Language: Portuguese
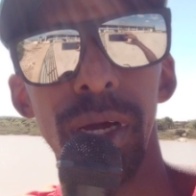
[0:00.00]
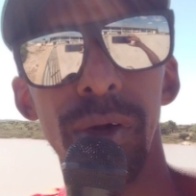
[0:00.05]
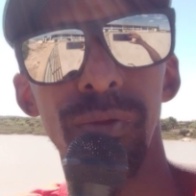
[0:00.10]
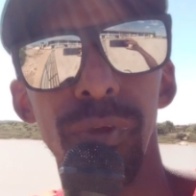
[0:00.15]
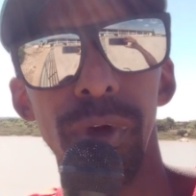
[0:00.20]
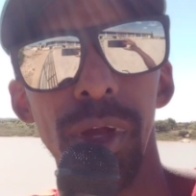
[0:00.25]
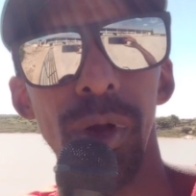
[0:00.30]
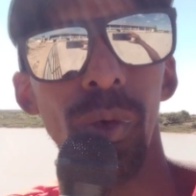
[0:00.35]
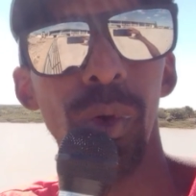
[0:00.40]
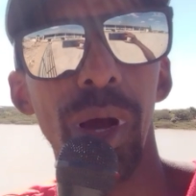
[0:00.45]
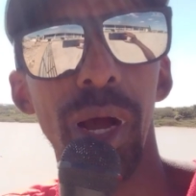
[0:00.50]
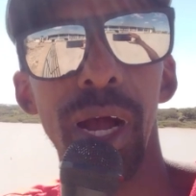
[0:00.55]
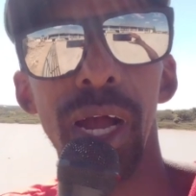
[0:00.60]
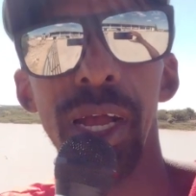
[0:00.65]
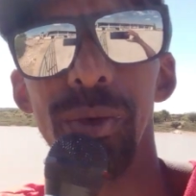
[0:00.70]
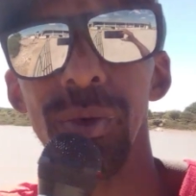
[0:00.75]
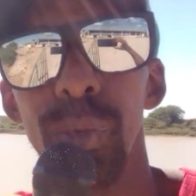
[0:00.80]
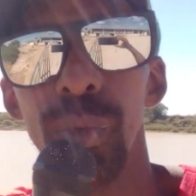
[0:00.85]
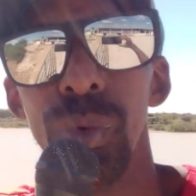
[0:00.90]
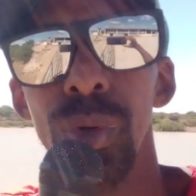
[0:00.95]
Rafael
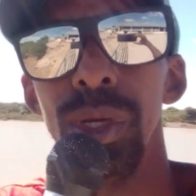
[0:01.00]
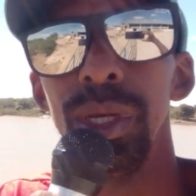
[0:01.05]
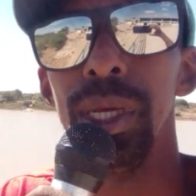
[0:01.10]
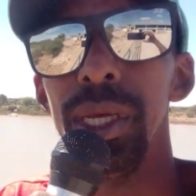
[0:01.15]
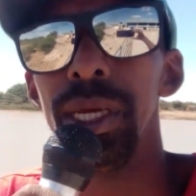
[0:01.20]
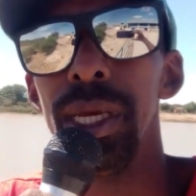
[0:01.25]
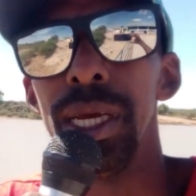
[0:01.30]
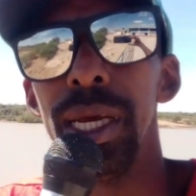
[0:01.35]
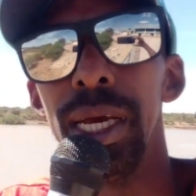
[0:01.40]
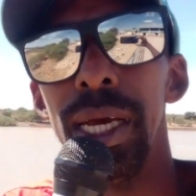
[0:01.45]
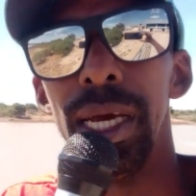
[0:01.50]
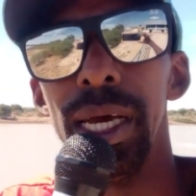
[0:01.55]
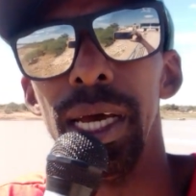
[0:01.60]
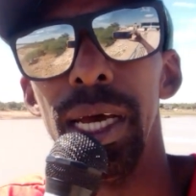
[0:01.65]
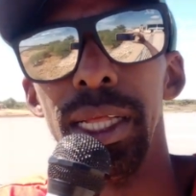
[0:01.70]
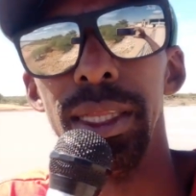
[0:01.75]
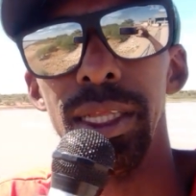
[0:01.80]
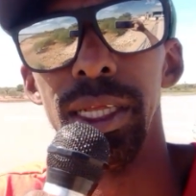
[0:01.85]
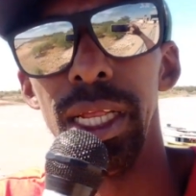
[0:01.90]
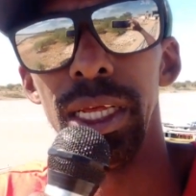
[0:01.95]
Raio,
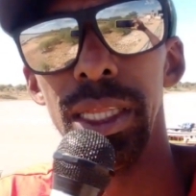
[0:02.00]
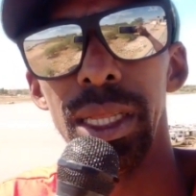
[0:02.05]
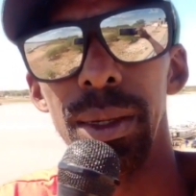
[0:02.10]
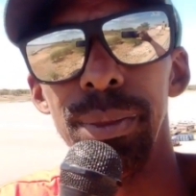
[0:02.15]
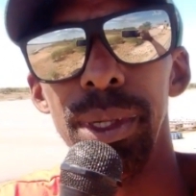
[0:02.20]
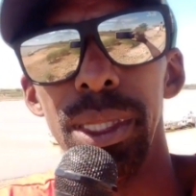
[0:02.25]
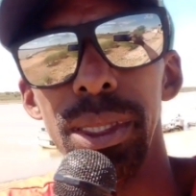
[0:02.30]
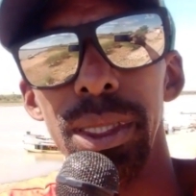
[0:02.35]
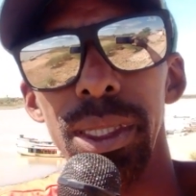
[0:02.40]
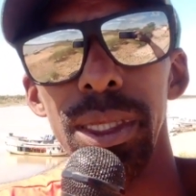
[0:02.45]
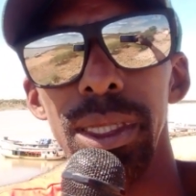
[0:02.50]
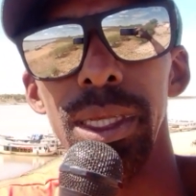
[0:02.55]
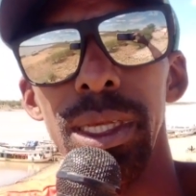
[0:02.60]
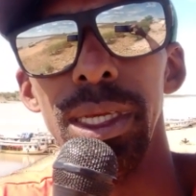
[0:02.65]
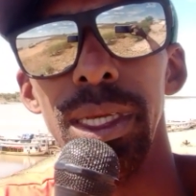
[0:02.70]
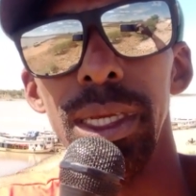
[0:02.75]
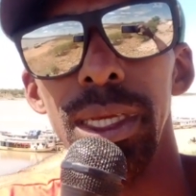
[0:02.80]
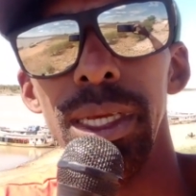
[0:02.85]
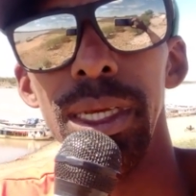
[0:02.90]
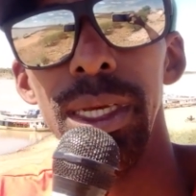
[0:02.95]
é,
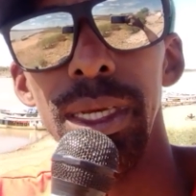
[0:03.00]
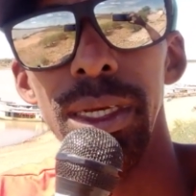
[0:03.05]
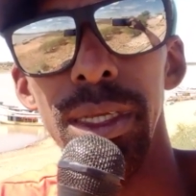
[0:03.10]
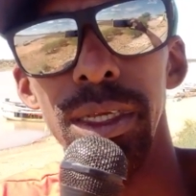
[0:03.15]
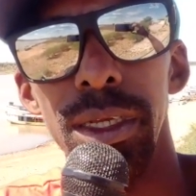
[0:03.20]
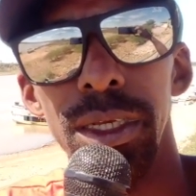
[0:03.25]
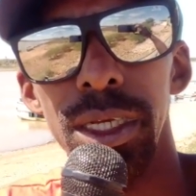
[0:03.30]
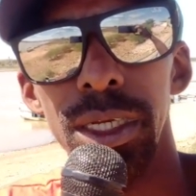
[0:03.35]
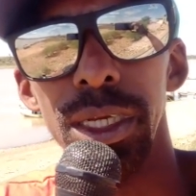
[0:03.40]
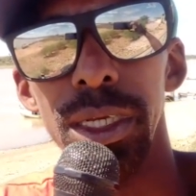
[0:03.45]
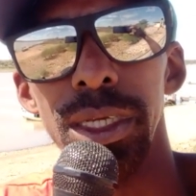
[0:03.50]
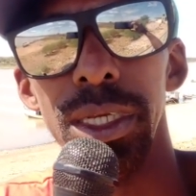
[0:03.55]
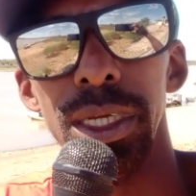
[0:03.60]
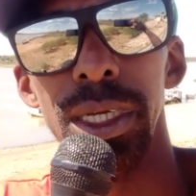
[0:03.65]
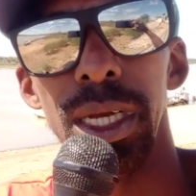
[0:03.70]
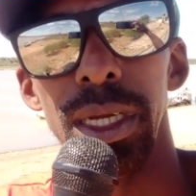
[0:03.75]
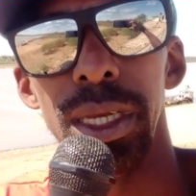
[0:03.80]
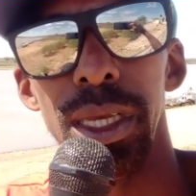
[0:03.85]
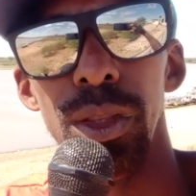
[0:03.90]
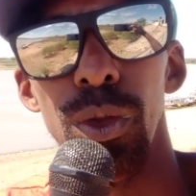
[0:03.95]
diretamente de Chique
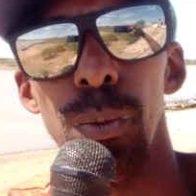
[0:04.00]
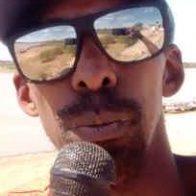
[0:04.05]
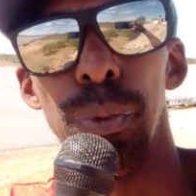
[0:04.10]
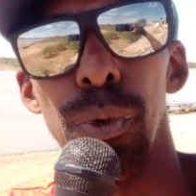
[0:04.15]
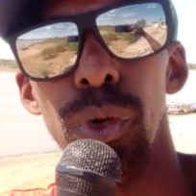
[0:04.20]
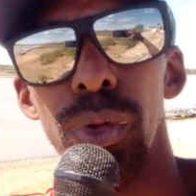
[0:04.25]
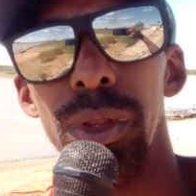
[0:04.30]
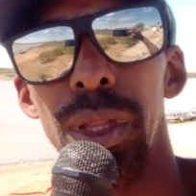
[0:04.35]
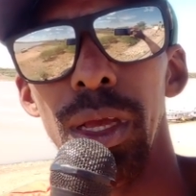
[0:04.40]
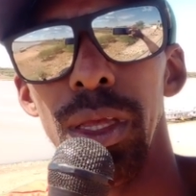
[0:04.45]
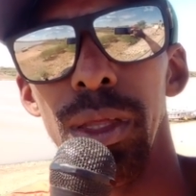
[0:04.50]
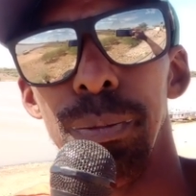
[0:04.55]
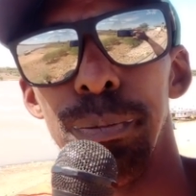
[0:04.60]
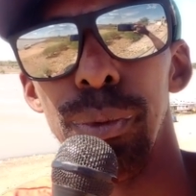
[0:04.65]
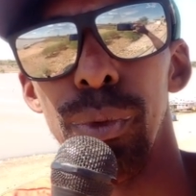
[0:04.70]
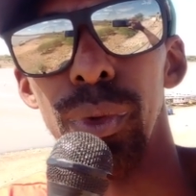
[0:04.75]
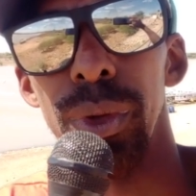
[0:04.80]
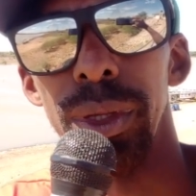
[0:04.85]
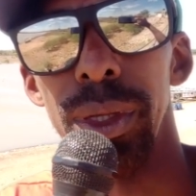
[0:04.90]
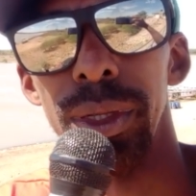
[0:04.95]
Chique aqui do Porto da
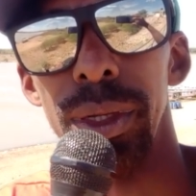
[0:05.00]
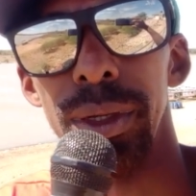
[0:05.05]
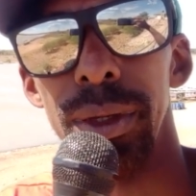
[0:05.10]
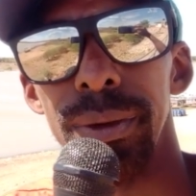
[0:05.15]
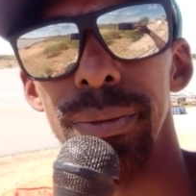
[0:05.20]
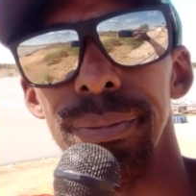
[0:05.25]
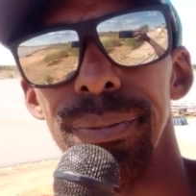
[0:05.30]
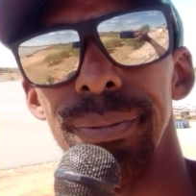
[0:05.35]
Ipueira.